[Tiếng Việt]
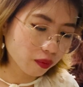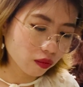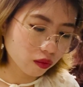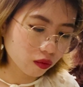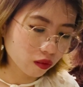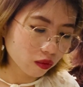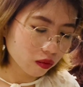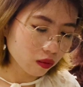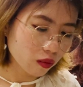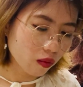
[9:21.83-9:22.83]
Nhưng mà kiểu
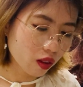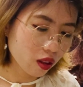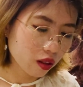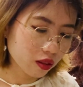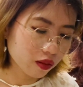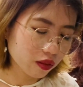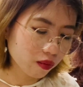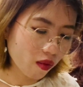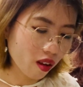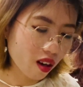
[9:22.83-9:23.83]
này gọi là ăn có hương có
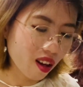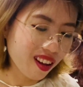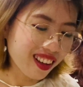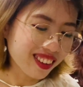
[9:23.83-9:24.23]
hoa.